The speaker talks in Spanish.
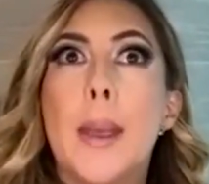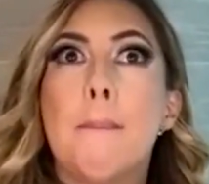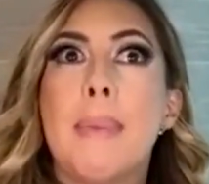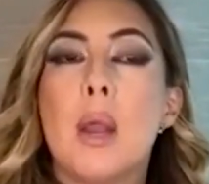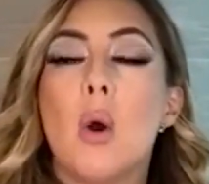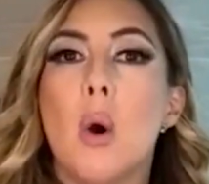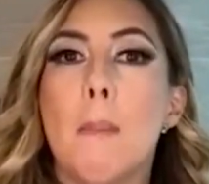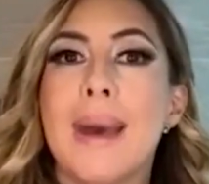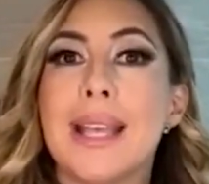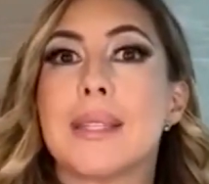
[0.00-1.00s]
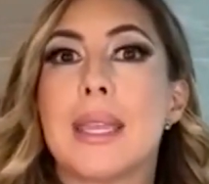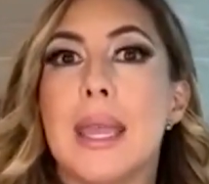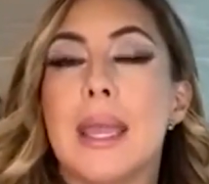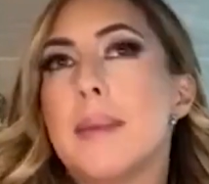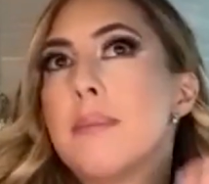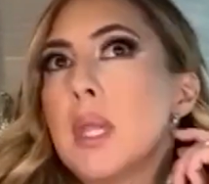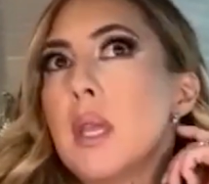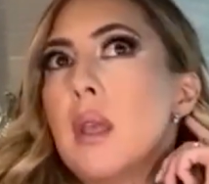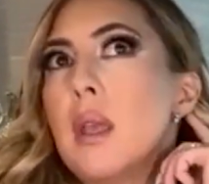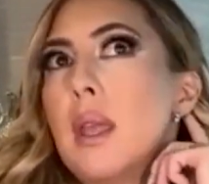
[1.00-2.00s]
Pero más que
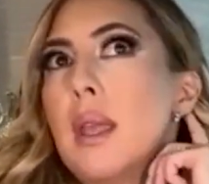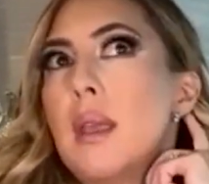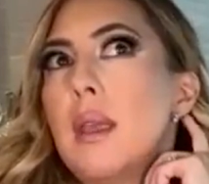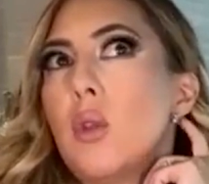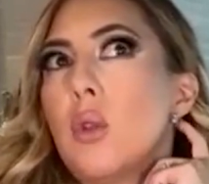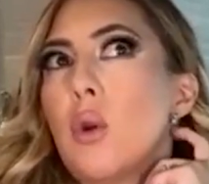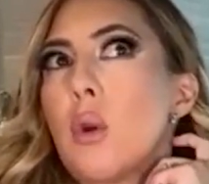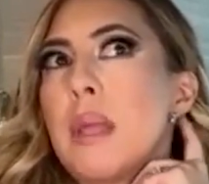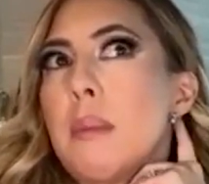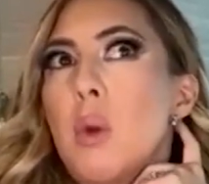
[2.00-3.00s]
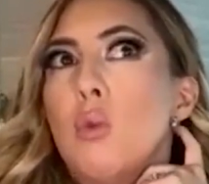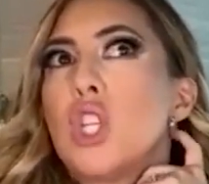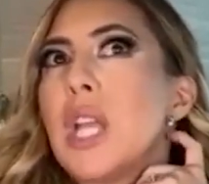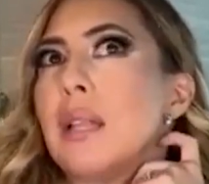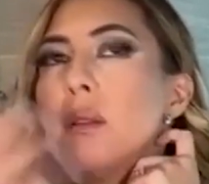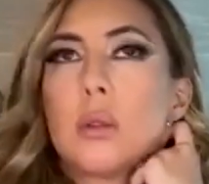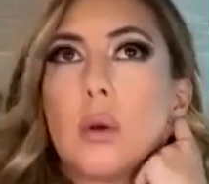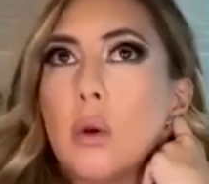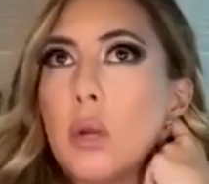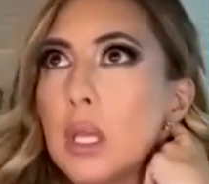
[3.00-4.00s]
eh, dormirme en un
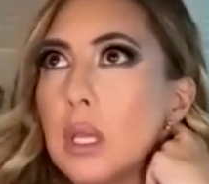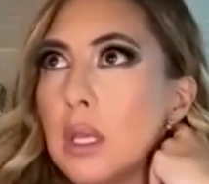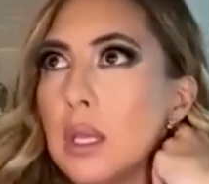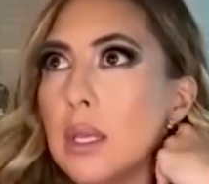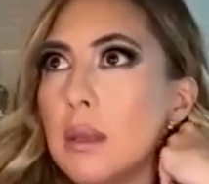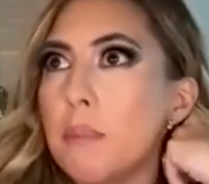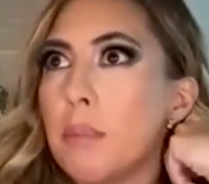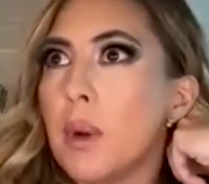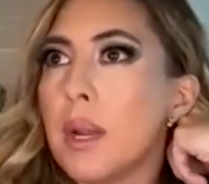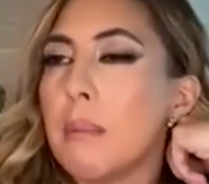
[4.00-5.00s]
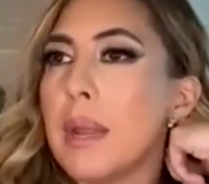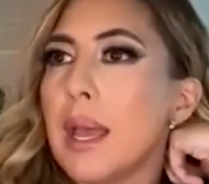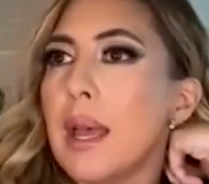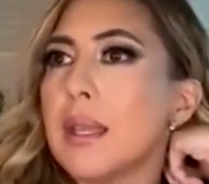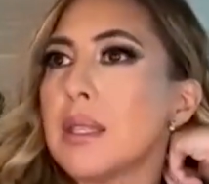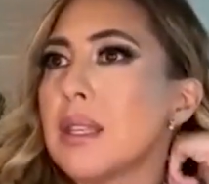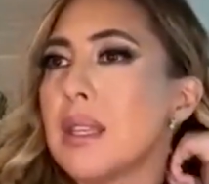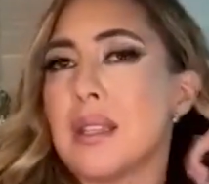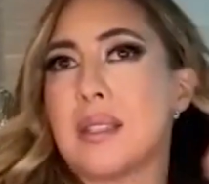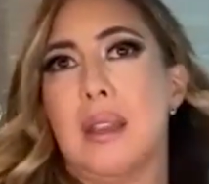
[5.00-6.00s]
llanto y, ponerme a
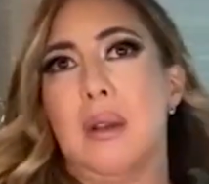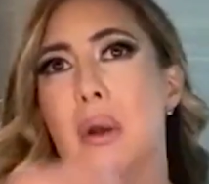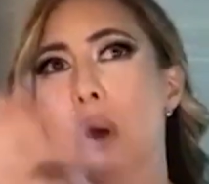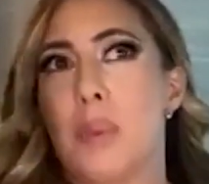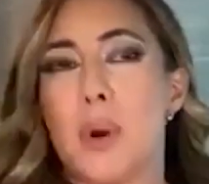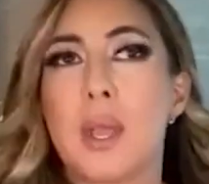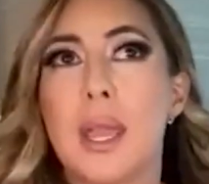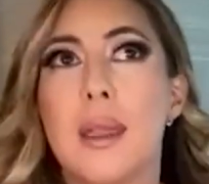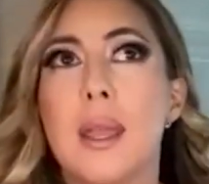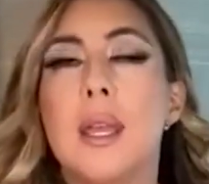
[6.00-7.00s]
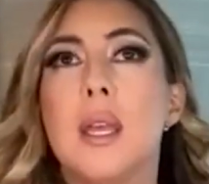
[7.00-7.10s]
decir, es que no, porque